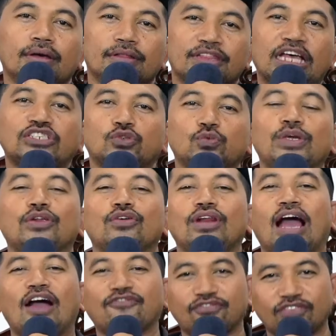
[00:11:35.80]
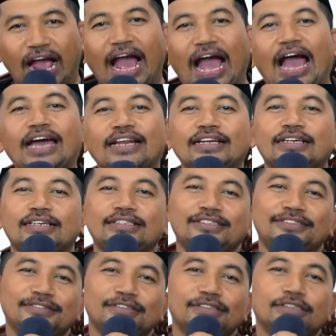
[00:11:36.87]
Taswirul Afkar
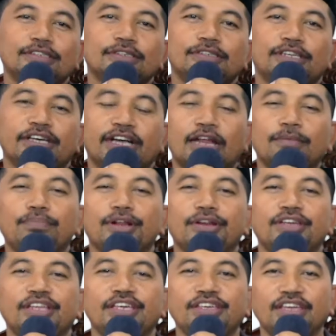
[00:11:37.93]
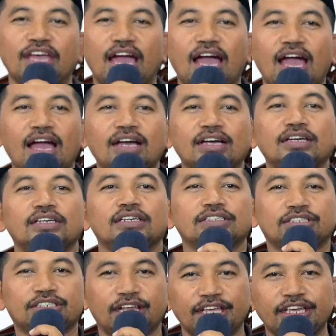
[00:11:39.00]
dengan berdirinya
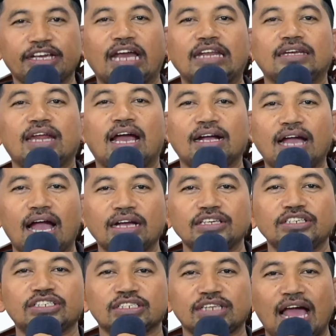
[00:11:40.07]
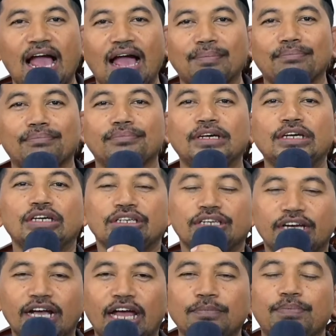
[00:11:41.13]
Serikat Dagang Islam
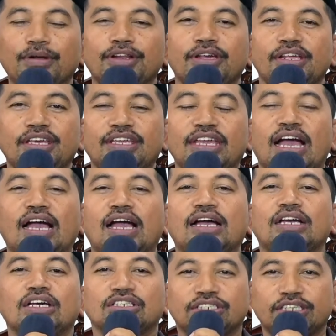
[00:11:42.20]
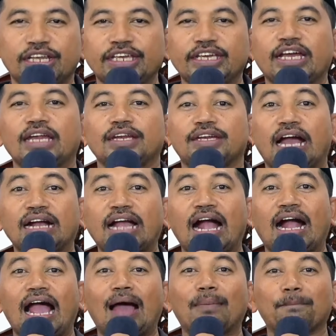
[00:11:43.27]
dengan berdirinya Serikat
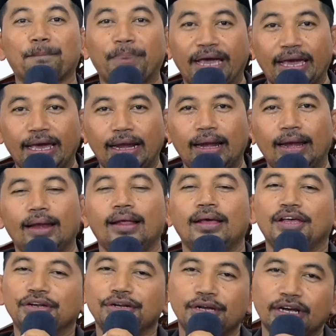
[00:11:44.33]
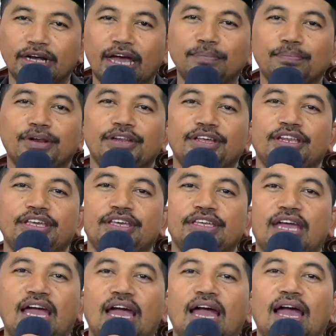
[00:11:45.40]
Dagang Ampel dengan
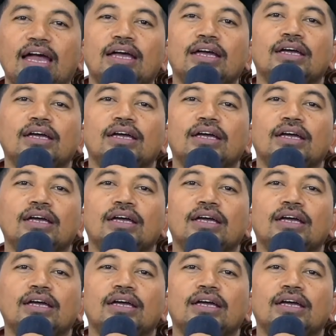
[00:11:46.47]
berdirinya